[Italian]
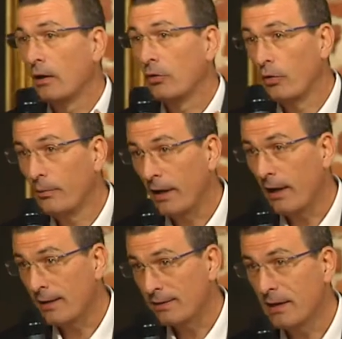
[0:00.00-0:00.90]
come
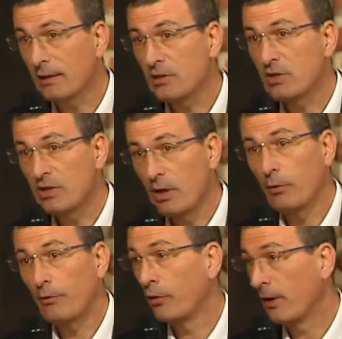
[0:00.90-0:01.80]
azienda ci
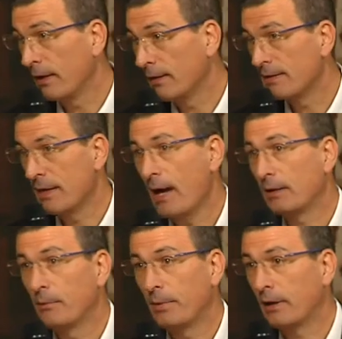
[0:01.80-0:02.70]
siamo
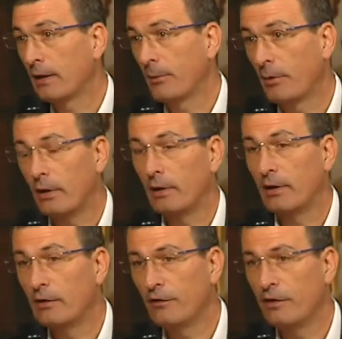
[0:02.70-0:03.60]
focalizzati, perché poi
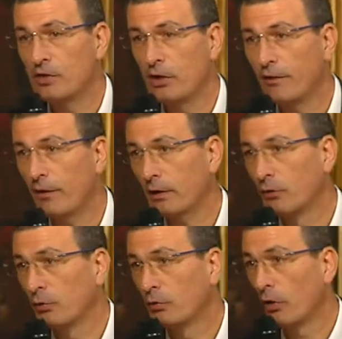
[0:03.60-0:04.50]
è difficile far
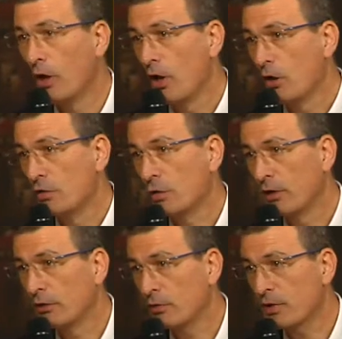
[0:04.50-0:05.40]
tutto,
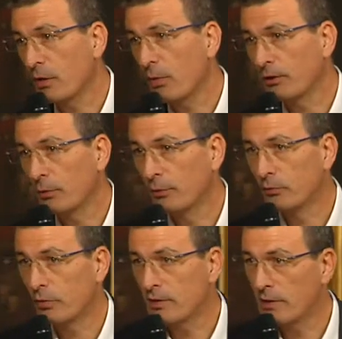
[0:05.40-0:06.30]
sull'industria
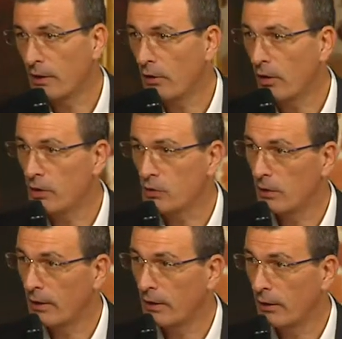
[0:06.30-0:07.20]
4.0 e
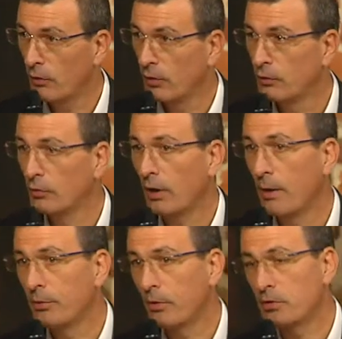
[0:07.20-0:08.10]

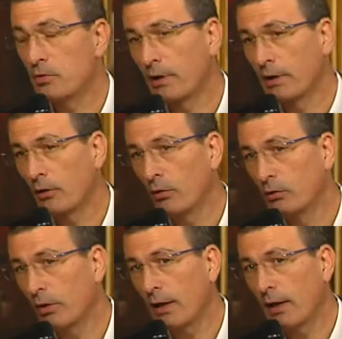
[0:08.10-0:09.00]
sull'agricoltura. Più che
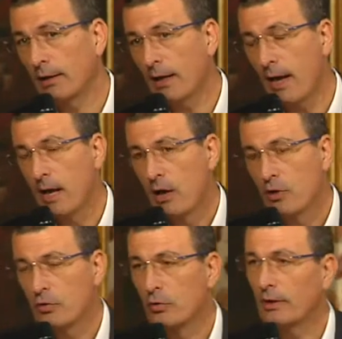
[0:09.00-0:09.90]
sull'agricoltura in realtà
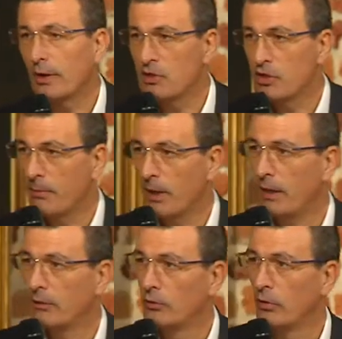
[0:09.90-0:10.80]
sul
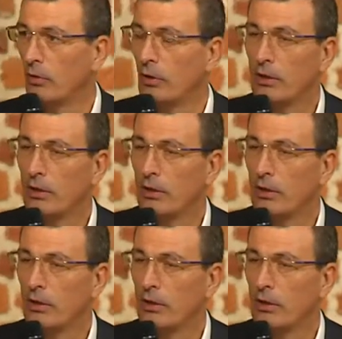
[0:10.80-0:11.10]
tracciamento